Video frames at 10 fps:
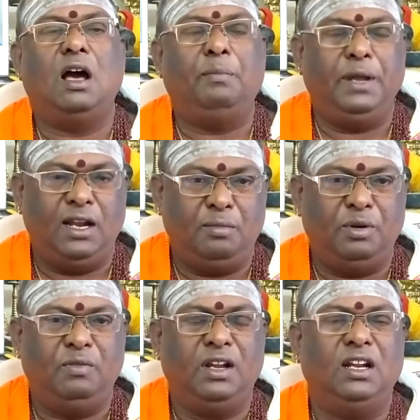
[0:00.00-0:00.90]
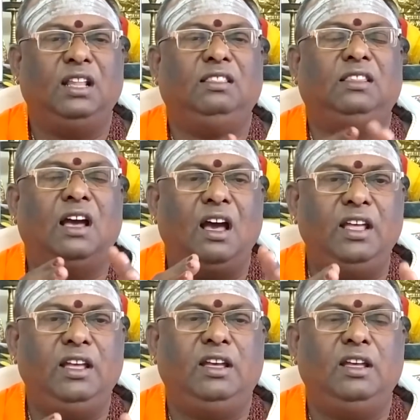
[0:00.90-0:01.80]
அப்போ என்ன பண்ணுவார்னா
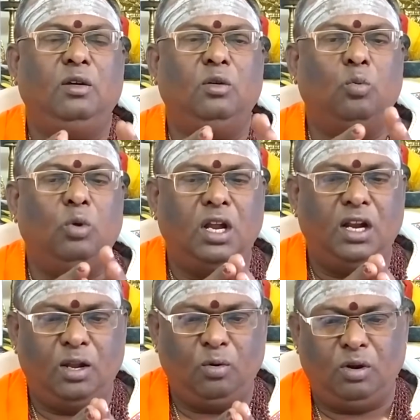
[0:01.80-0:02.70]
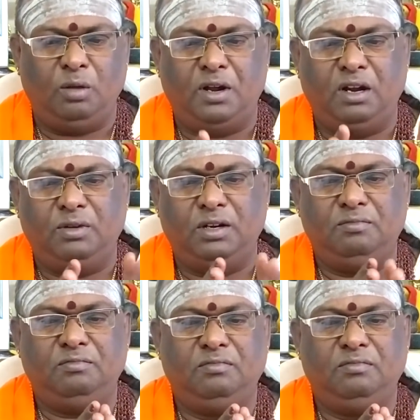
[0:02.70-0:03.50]
தாய்க்கு உடல் நல குறைபாடு வரும்